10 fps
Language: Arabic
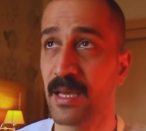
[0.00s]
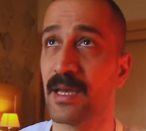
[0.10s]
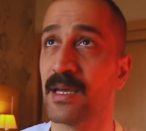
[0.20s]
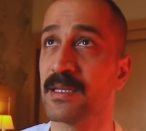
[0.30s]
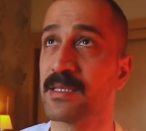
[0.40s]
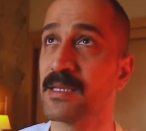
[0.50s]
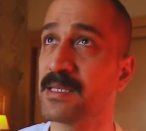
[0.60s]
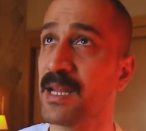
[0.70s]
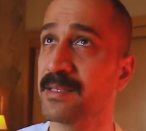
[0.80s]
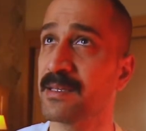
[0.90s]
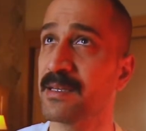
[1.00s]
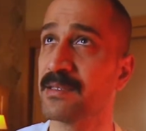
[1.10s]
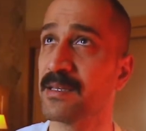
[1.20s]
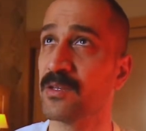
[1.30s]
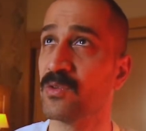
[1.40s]
أه سلسلة
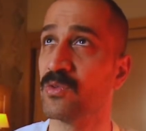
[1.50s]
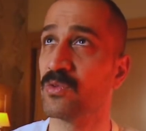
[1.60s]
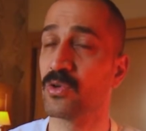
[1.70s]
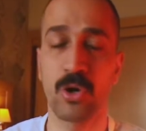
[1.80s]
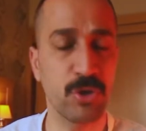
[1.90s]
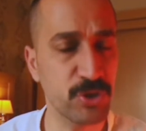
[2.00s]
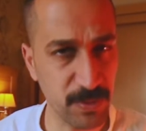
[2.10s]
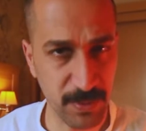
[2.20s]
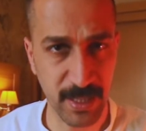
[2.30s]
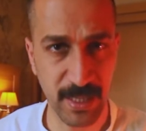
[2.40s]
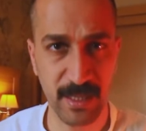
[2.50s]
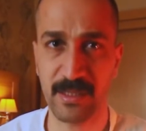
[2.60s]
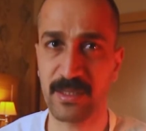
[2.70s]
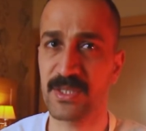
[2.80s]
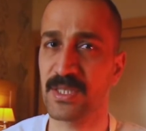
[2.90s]
أعتقد أنه كل شيء بيها
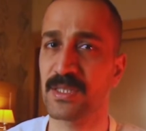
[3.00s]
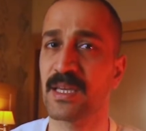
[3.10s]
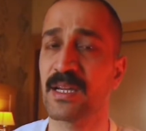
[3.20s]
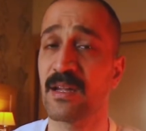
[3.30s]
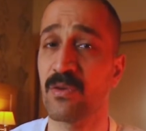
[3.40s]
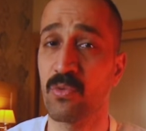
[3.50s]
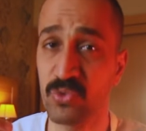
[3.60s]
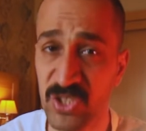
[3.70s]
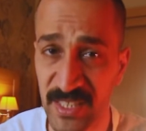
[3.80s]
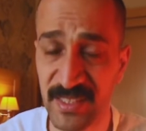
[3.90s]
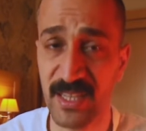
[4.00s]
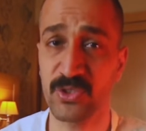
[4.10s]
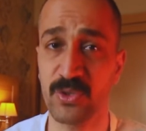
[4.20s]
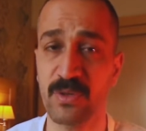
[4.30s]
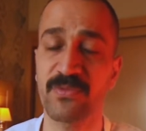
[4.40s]
يخص الطيران
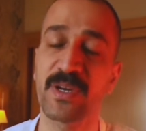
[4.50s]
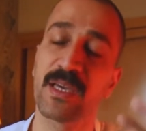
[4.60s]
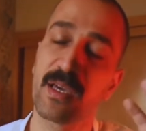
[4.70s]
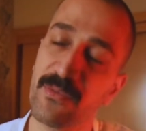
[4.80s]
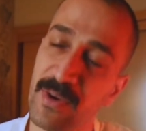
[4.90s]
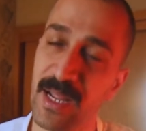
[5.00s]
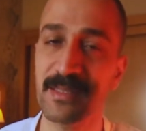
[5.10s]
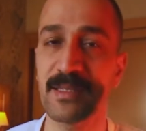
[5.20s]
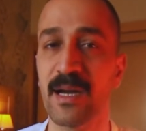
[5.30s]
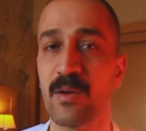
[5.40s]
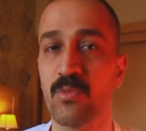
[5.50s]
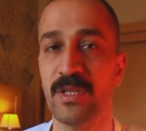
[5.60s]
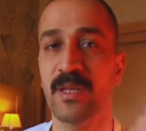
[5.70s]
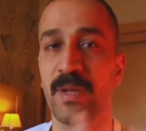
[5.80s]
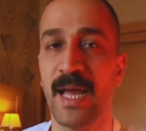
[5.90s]
وتحتاج تعرفه فراح تلقاه
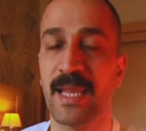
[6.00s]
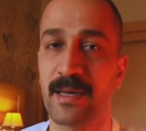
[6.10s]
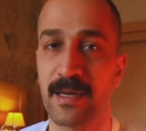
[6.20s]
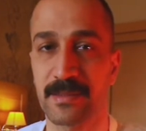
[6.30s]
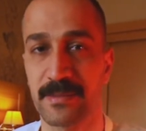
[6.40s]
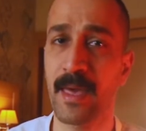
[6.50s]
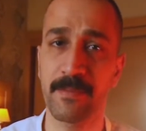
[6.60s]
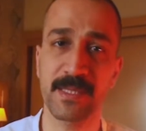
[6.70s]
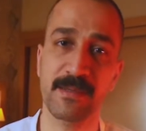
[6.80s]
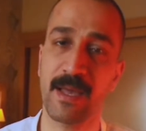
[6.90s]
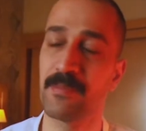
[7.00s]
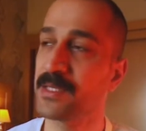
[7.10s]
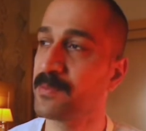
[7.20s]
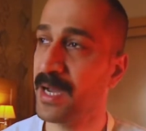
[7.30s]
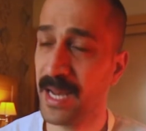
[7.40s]
بوحدة من الحلقات أه بس
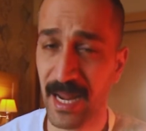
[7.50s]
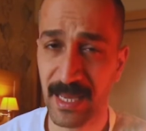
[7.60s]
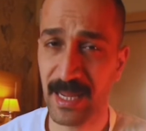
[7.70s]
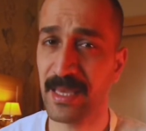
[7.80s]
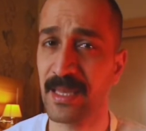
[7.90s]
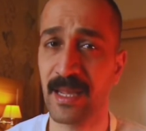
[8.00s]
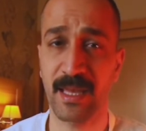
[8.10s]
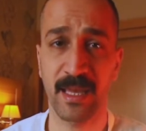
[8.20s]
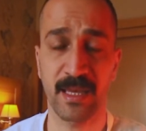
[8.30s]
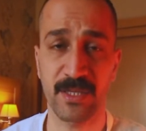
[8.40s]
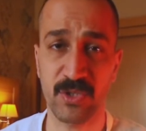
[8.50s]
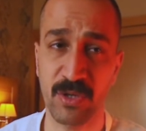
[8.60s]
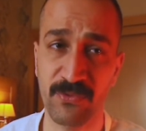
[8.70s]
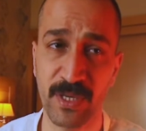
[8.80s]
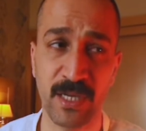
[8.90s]
حبيت بهاي الحلقة الأخيرة أه
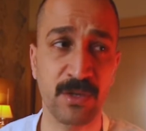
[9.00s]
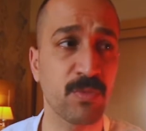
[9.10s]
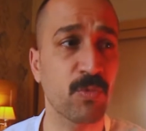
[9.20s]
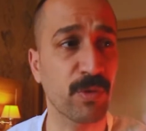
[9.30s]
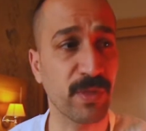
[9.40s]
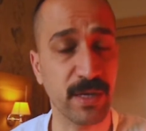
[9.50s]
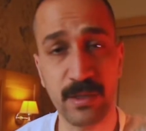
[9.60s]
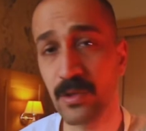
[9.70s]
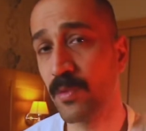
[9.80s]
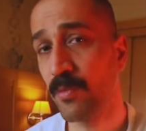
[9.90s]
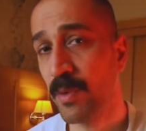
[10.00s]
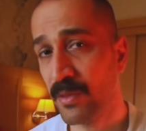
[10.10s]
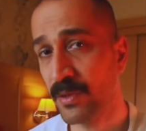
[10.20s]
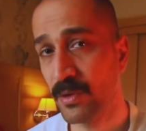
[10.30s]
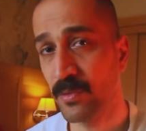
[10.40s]
أسولف وياكم وأذكركم
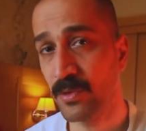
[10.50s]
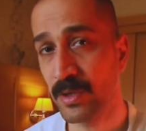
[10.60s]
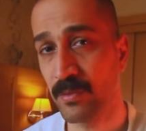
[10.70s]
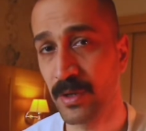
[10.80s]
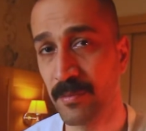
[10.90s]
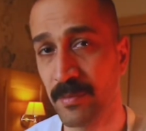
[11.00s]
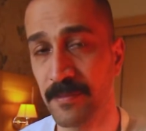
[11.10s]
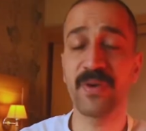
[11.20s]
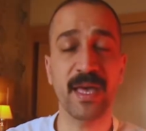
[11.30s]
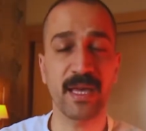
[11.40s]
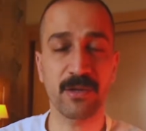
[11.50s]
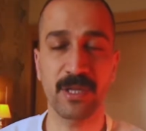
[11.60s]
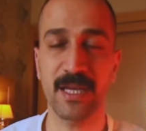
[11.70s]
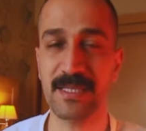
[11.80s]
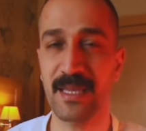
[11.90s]
ببعض الأمور المهمة
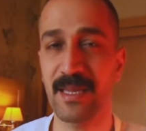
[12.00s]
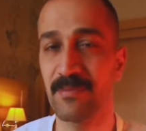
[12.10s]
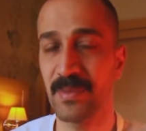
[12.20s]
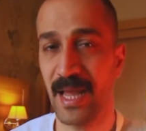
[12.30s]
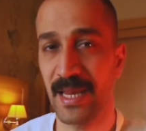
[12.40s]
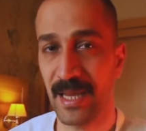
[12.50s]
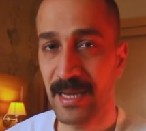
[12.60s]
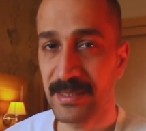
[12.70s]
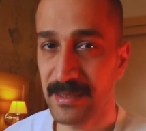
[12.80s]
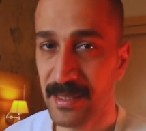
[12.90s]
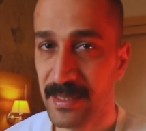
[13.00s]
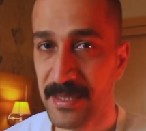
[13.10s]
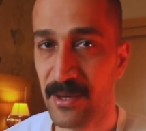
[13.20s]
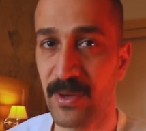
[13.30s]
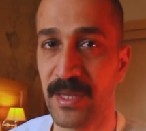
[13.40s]
فالخلاصة من الحلقات اللي
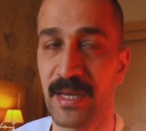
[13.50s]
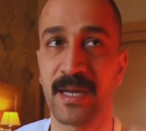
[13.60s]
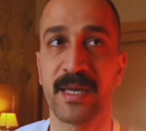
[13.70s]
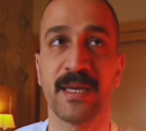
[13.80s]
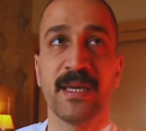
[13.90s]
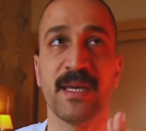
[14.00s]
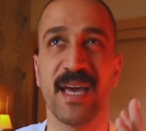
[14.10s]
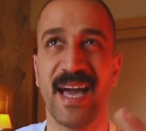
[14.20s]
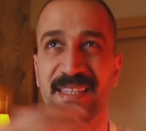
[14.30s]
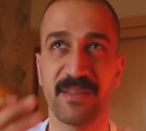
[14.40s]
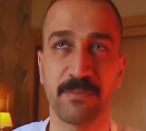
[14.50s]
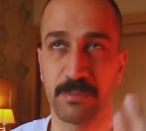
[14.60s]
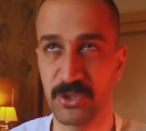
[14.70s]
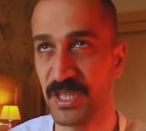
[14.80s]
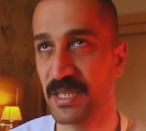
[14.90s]
سويناها حتى
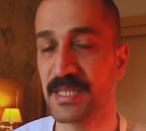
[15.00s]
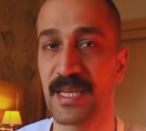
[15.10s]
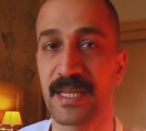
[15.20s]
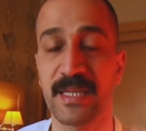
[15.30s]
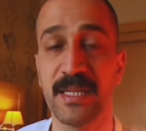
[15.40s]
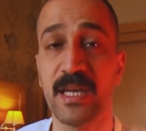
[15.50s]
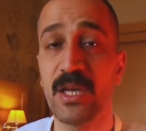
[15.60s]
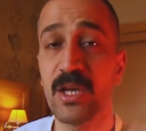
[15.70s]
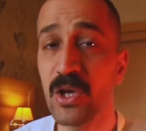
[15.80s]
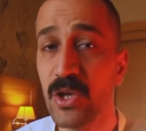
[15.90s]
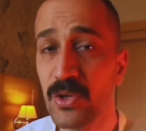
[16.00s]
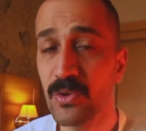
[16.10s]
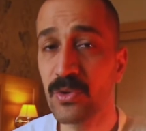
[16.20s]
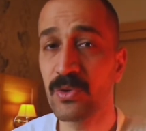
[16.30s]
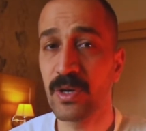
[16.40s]
بشكل سريع
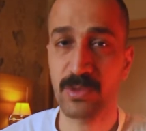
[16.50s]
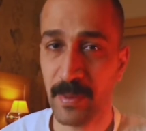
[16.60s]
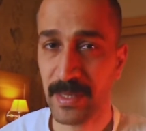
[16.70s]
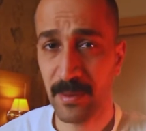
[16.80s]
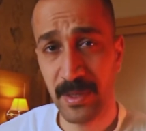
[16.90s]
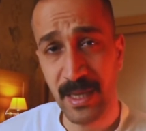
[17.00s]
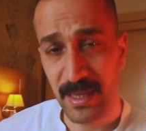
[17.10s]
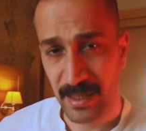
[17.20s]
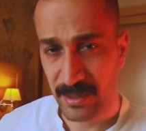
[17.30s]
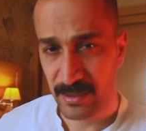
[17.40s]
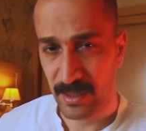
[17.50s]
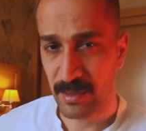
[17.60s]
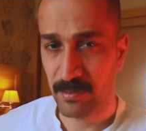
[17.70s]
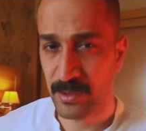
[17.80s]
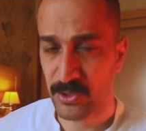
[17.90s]
انه وطبعا قبل
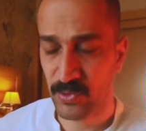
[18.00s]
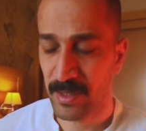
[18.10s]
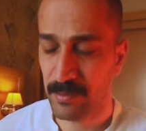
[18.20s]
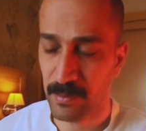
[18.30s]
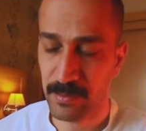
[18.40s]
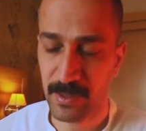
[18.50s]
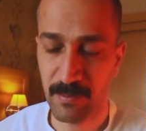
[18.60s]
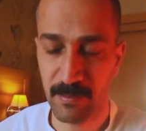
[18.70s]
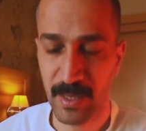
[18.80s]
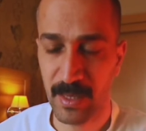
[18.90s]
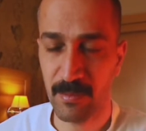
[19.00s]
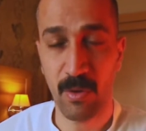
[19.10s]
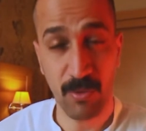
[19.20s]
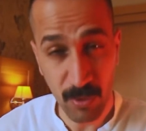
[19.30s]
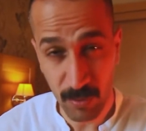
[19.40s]
ندخل شوي بكم
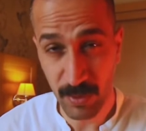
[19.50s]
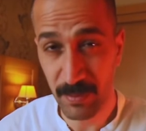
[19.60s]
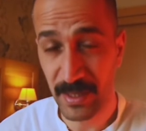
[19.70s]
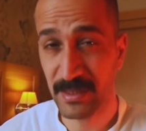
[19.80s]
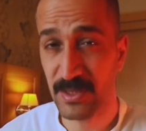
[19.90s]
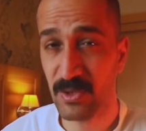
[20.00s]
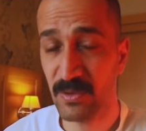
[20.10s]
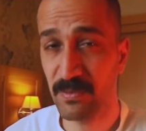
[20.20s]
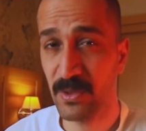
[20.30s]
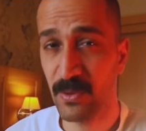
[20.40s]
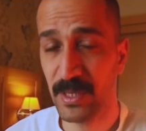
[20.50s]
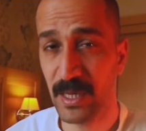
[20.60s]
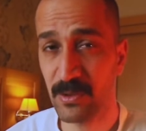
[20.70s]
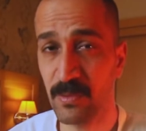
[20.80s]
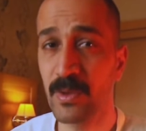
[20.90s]
موضوع مهم اريد اسولف به
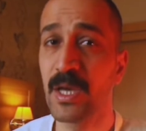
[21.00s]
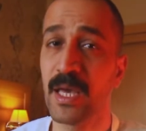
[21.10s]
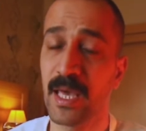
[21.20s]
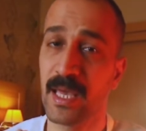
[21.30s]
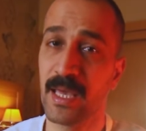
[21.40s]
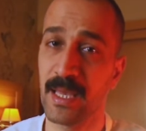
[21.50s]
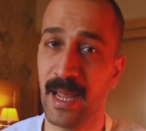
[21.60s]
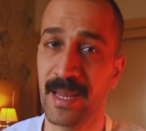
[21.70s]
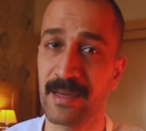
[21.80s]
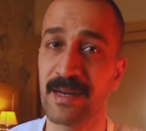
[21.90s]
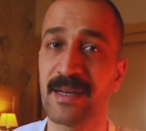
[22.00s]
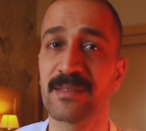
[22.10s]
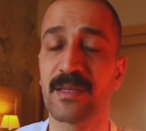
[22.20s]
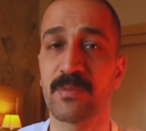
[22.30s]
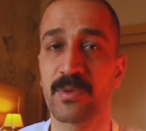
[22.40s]
وياكم آه، الحلقات
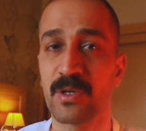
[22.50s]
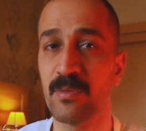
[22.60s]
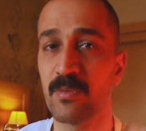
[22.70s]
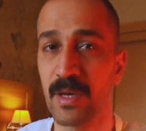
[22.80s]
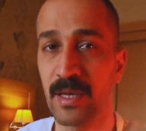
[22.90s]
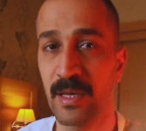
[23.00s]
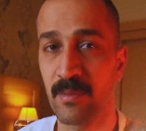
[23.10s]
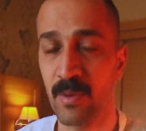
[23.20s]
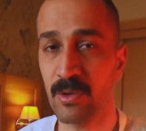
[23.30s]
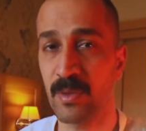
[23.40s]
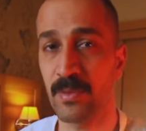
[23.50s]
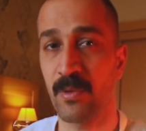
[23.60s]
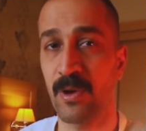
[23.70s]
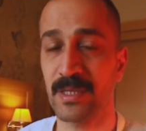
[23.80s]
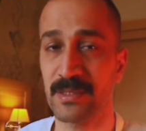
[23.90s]
بكل آه، موقع من
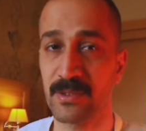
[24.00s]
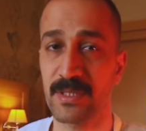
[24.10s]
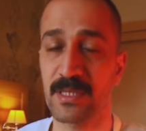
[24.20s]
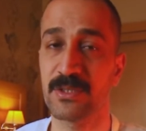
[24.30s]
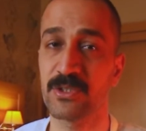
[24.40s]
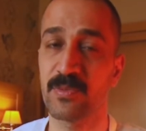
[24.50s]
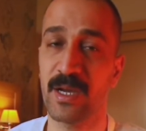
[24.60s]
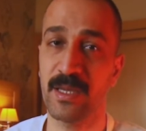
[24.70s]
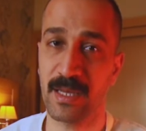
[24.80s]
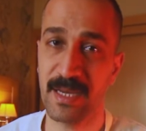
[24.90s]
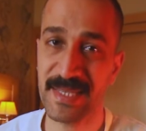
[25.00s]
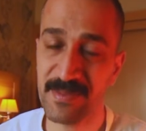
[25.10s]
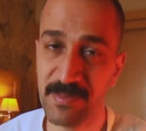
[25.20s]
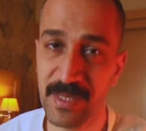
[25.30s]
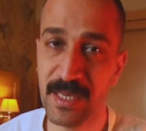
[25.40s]
مواقع التواصل الاجتماعي
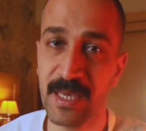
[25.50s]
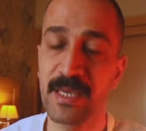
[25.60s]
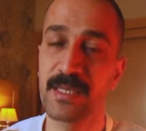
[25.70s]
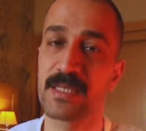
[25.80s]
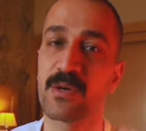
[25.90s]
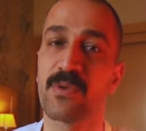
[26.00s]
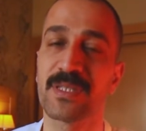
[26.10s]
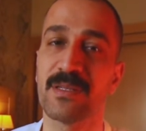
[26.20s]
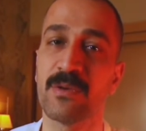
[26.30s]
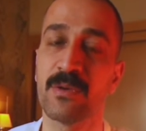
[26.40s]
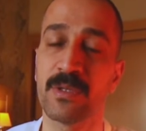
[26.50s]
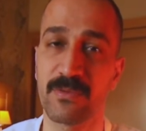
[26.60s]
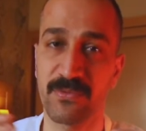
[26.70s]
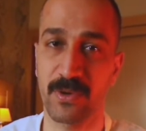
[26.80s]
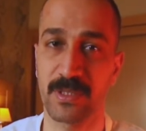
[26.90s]
الخاص بي سويت لهم
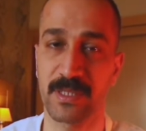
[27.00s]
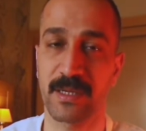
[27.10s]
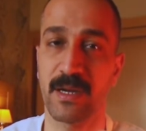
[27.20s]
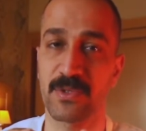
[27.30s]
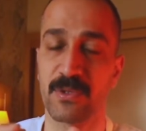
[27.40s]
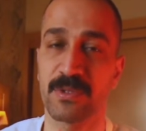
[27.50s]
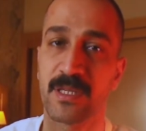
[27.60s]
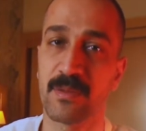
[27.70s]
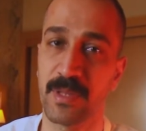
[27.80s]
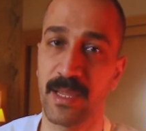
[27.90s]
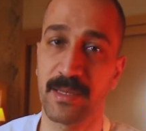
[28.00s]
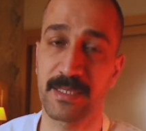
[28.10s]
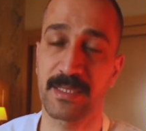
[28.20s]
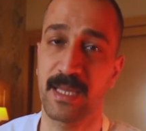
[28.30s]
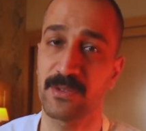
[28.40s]
فولدر او سويت لهم بلاي
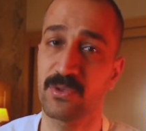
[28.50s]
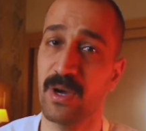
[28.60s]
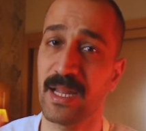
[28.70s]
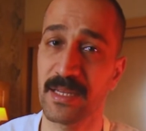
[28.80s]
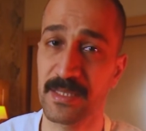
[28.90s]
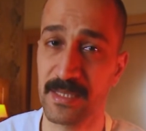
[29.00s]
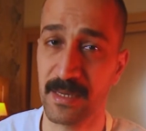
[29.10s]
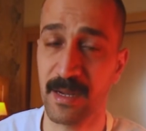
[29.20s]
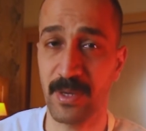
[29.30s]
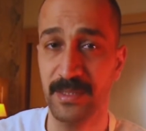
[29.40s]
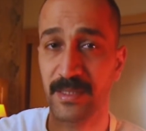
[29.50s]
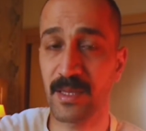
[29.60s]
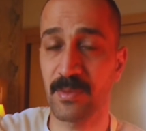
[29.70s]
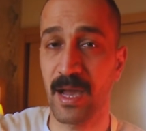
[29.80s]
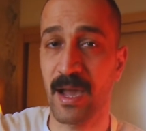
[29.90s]
ليست يعني تروح على الانستغرام راح
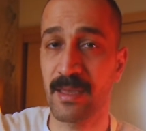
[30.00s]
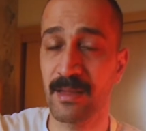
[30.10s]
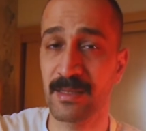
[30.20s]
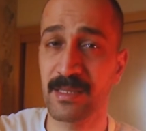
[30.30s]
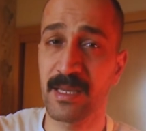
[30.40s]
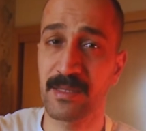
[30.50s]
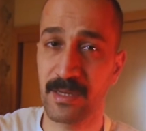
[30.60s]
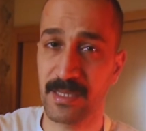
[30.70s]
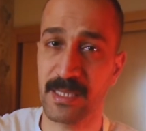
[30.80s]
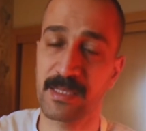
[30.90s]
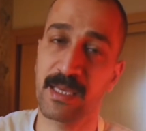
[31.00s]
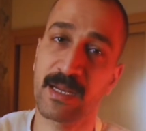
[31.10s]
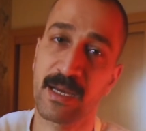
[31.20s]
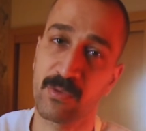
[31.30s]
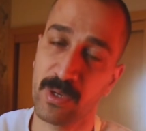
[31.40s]
تلقى بالهايلايت دراسه الطيران